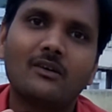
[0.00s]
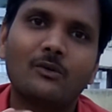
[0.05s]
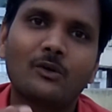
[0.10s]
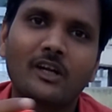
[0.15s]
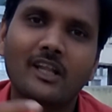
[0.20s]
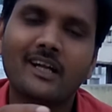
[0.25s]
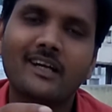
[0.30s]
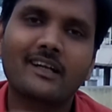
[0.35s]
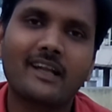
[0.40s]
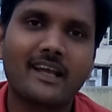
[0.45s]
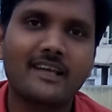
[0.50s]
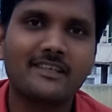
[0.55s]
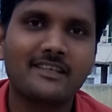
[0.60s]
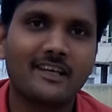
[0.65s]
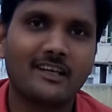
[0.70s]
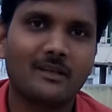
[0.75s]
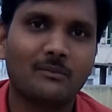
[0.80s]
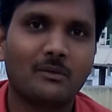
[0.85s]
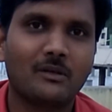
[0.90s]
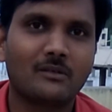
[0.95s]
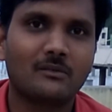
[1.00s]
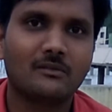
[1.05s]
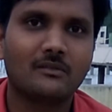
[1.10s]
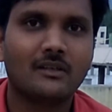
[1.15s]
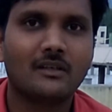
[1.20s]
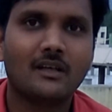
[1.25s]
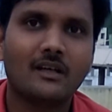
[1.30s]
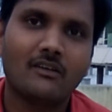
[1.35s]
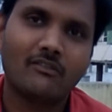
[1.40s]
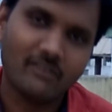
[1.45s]
ఉండడానికి ట్రై చేయాలి మనం
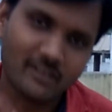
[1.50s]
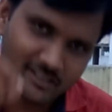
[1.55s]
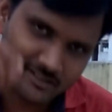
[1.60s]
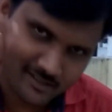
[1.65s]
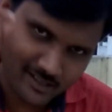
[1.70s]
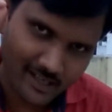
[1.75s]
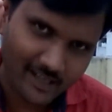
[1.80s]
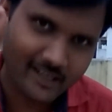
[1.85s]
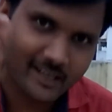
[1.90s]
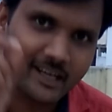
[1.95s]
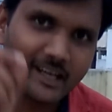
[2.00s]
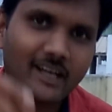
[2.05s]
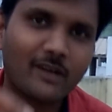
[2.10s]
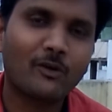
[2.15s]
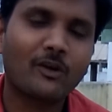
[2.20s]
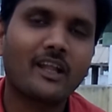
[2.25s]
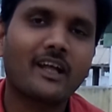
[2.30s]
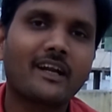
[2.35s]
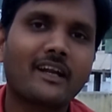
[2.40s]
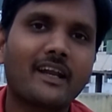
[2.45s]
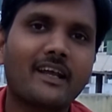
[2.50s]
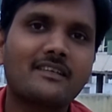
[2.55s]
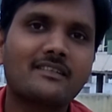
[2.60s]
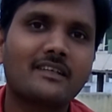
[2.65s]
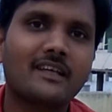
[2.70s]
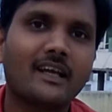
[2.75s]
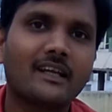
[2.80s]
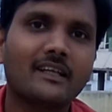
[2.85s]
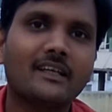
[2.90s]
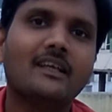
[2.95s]
ఫస్ట్ ర్యాంకర్గానే ఉండడానికి ట్రై
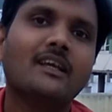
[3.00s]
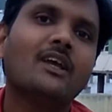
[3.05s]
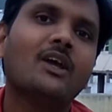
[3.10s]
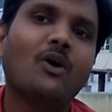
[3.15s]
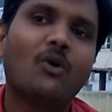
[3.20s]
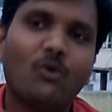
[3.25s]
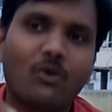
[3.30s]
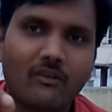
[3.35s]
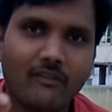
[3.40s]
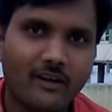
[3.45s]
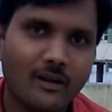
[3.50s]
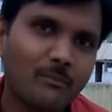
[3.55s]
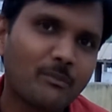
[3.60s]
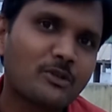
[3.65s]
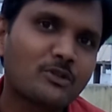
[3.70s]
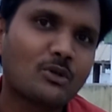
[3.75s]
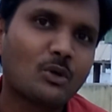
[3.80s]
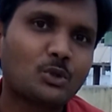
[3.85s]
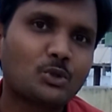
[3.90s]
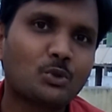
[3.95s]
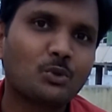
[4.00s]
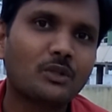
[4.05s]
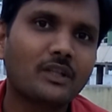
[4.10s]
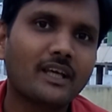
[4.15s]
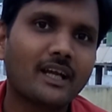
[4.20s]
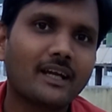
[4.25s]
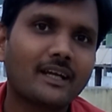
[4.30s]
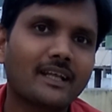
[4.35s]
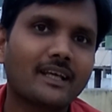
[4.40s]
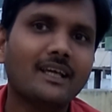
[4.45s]
చేయాలి ఒకవేళ మిస్ అవుతుంది
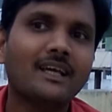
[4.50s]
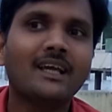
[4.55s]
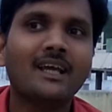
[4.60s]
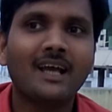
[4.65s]
అంటే